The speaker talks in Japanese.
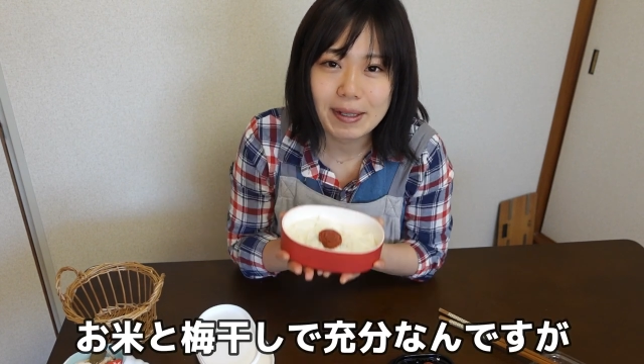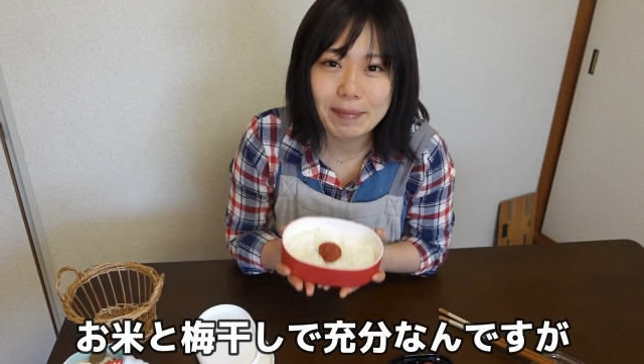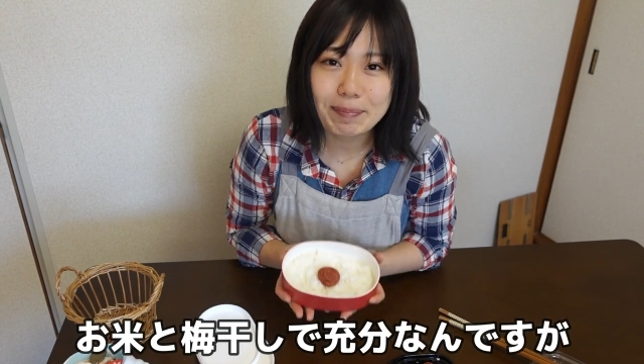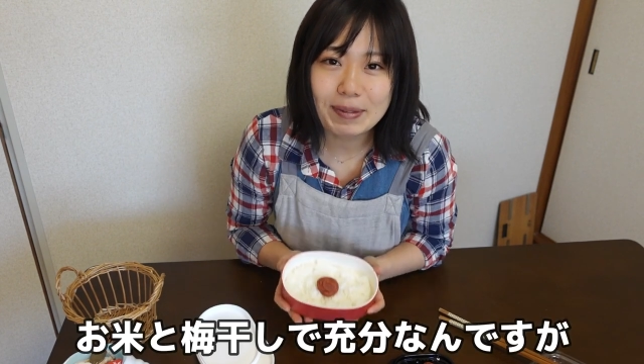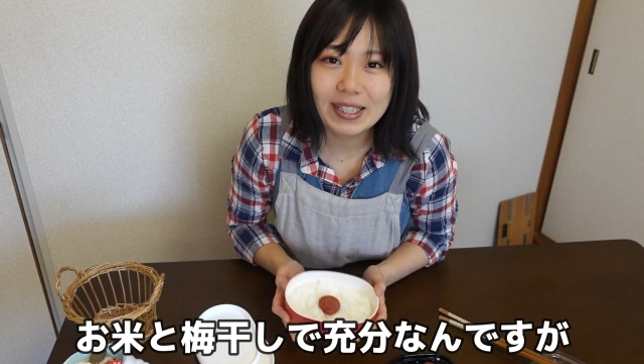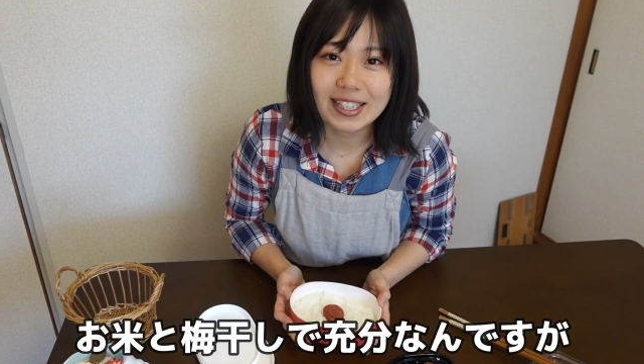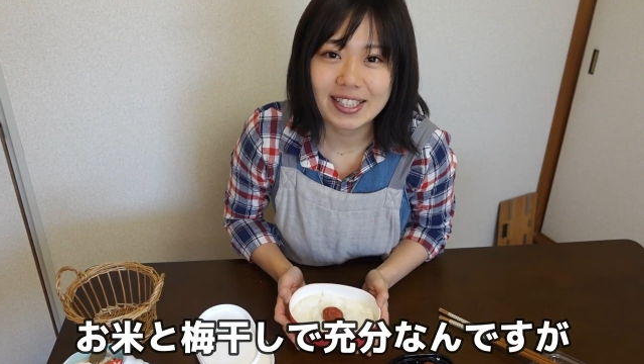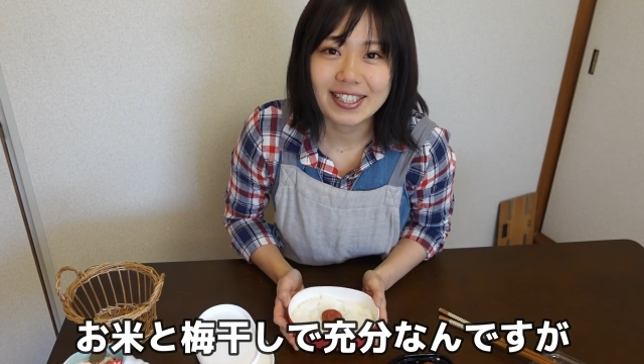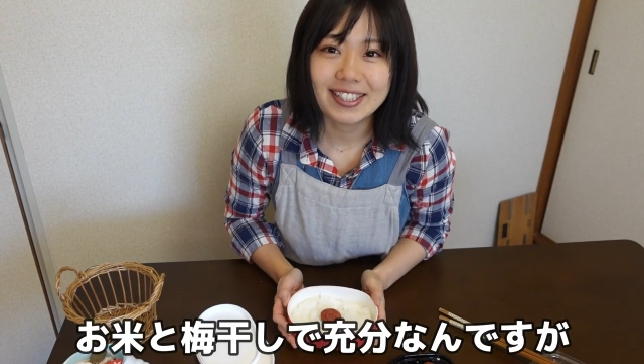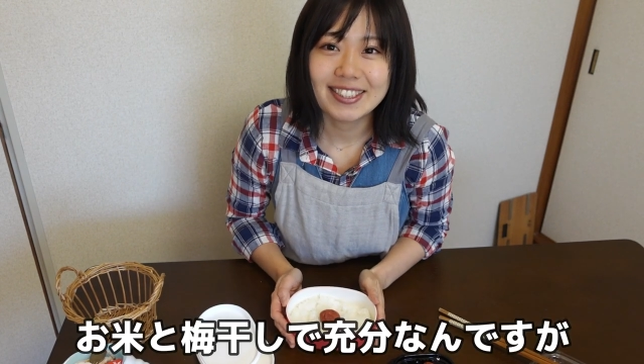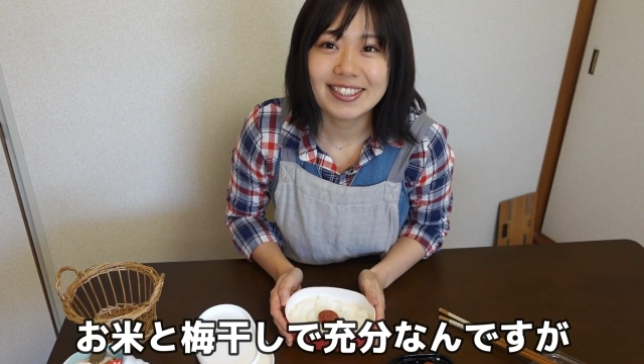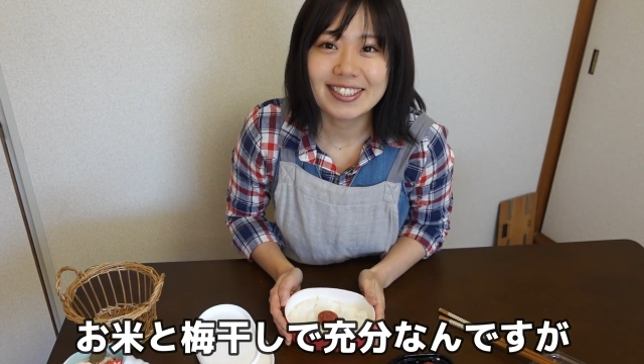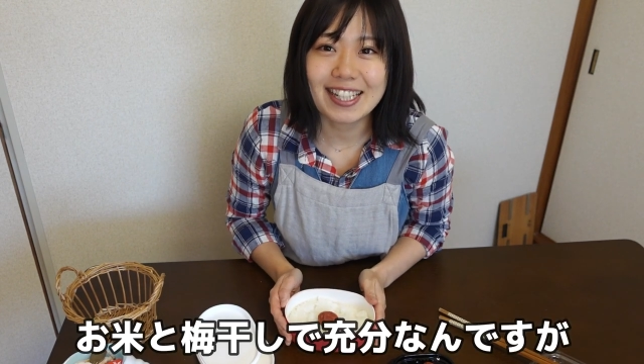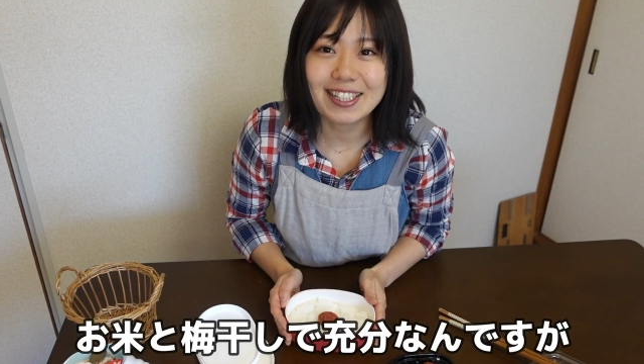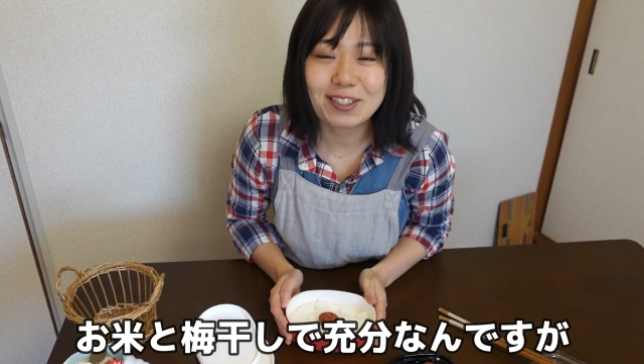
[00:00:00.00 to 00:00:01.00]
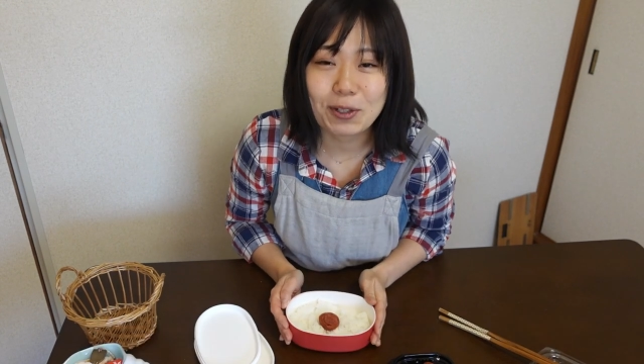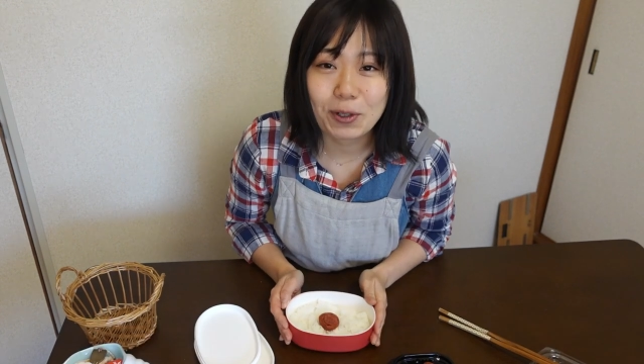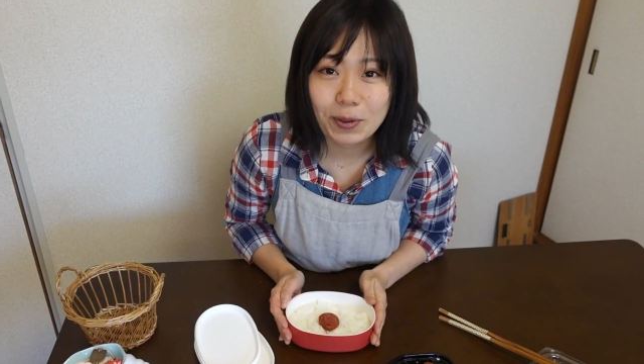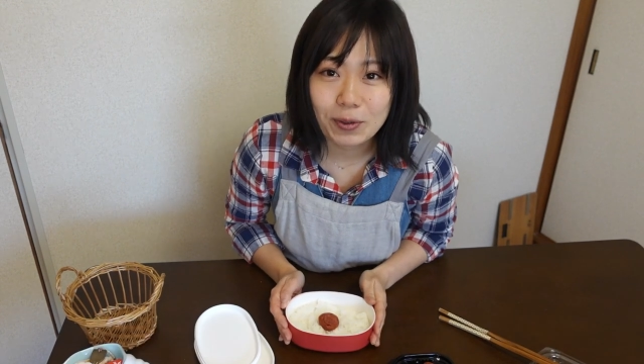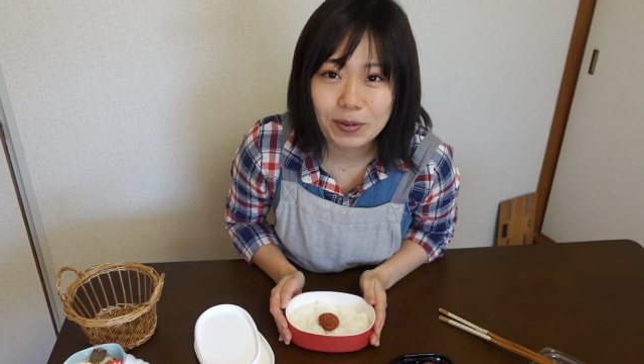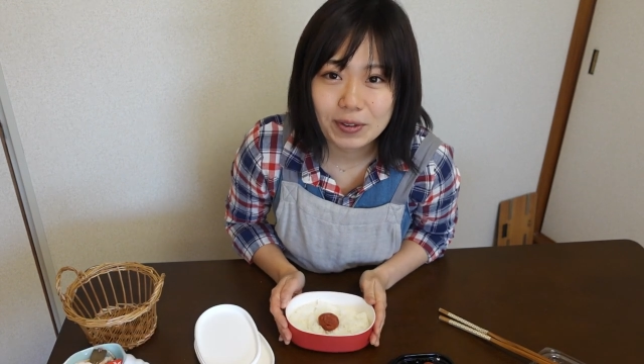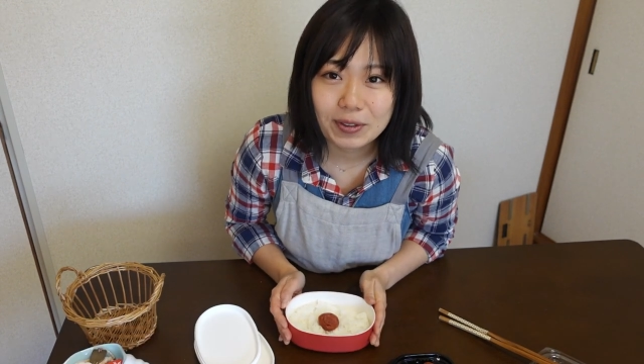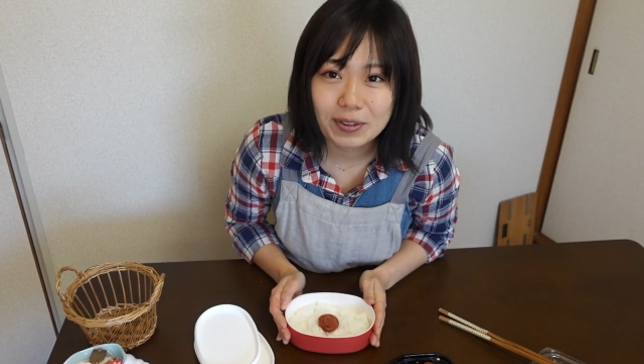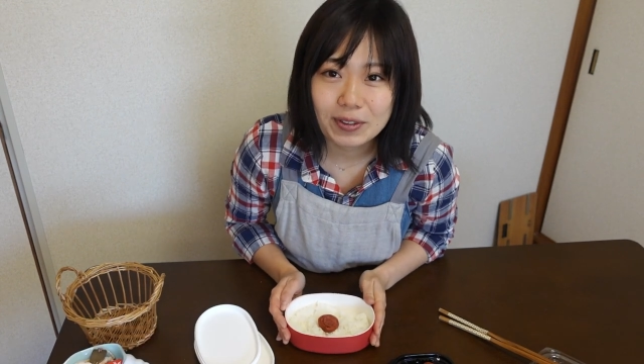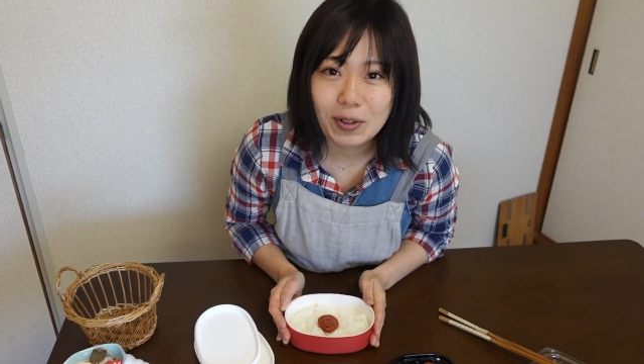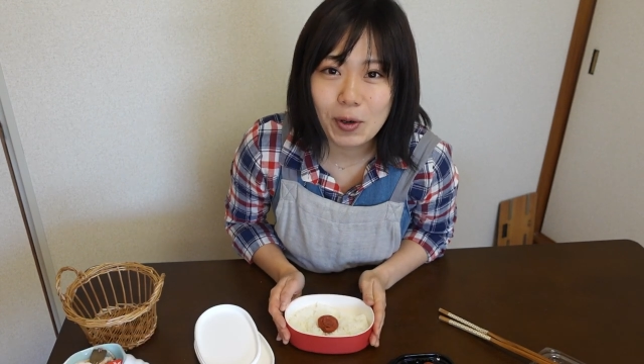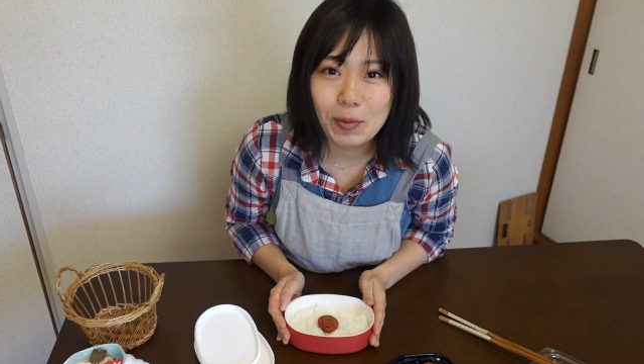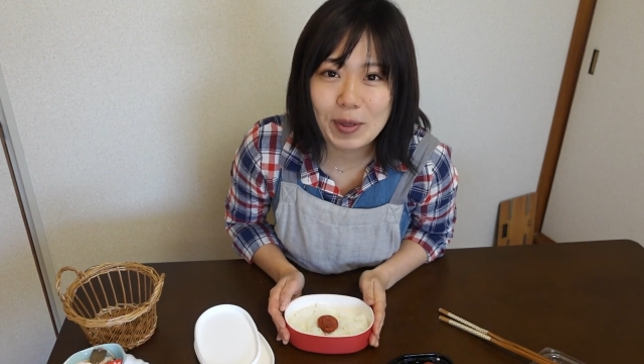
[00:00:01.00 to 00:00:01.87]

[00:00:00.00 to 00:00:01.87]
ぱりちゃんとお